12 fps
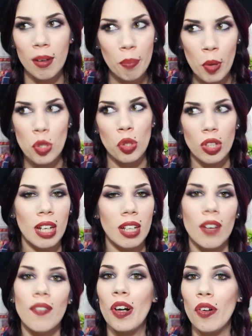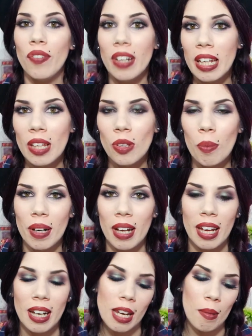posso dire di averlo finito perché
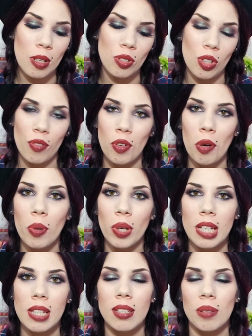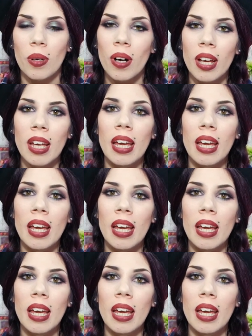ne è rimasto davvero pochissimo